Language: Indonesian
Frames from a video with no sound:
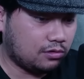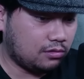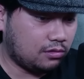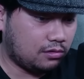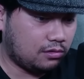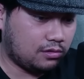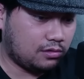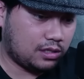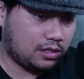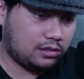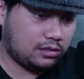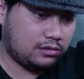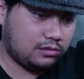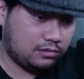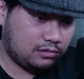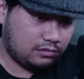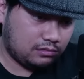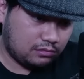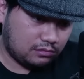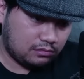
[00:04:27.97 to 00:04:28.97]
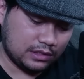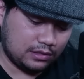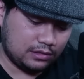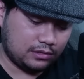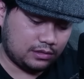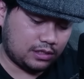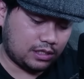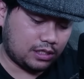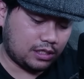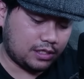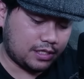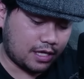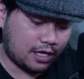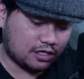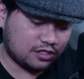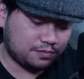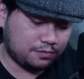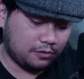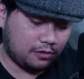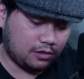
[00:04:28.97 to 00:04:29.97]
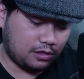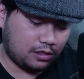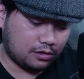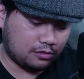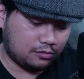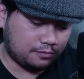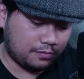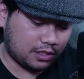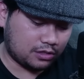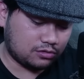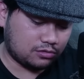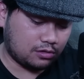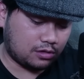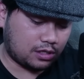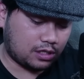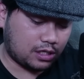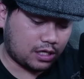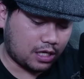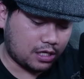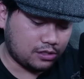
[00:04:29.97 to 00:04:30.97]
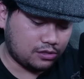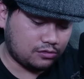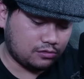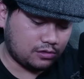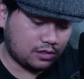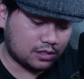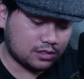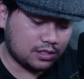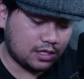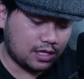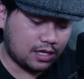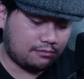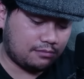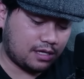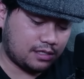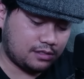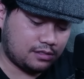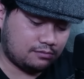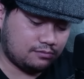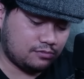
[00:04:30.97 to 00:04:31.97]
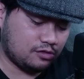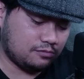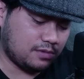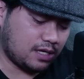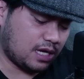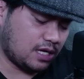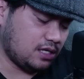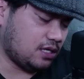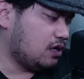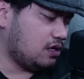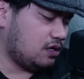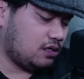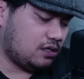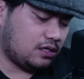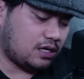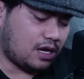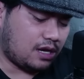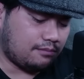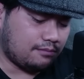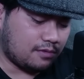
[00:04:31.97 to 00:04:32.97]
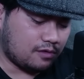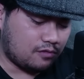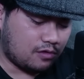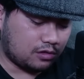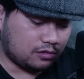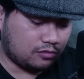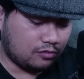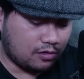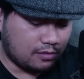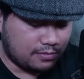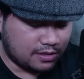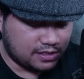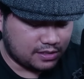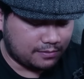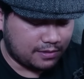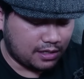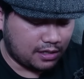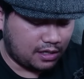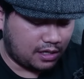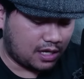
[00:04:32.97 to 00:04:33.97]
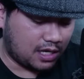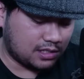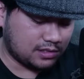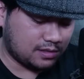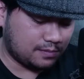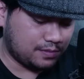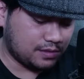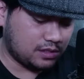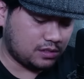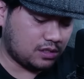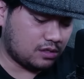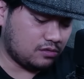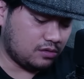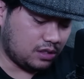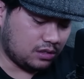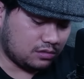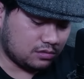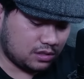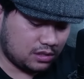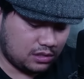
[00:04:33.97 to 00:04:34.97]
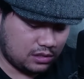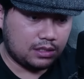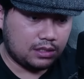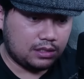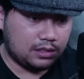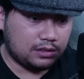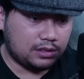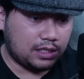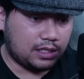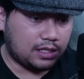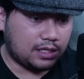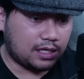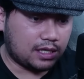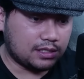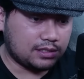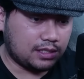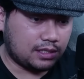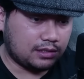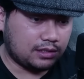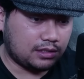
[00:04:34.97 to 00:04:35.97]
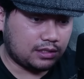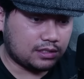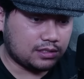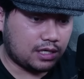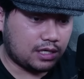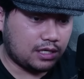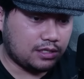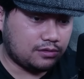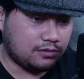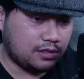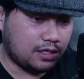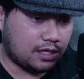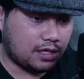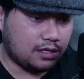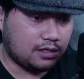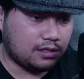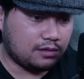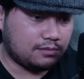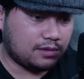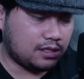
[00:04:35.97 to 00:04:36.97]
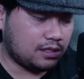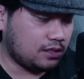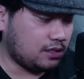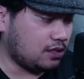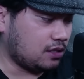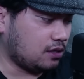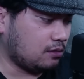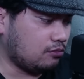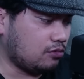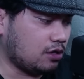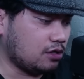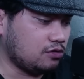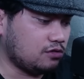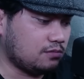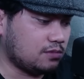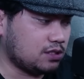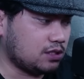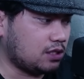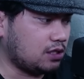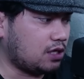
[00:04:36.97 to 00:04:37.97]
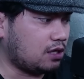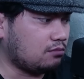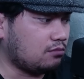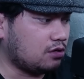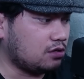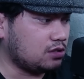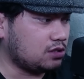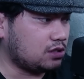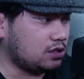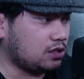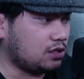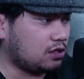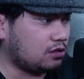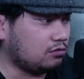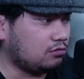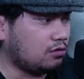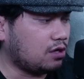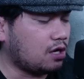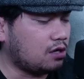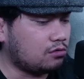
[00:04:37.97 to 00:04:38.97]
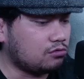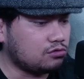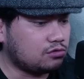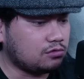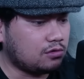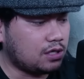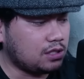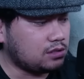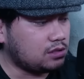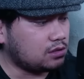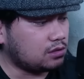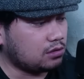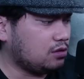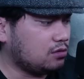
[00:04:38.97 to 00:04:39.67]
doang jadi dieksplor gitu backstory kaijunya segala macam cuma kayaknya dari waktu gua baca manga nggak sampai sejauh itu sih jadi kerasa entitas kaijunya kayak gimana iya bukan cuma sekedar monster tukang rusuh aja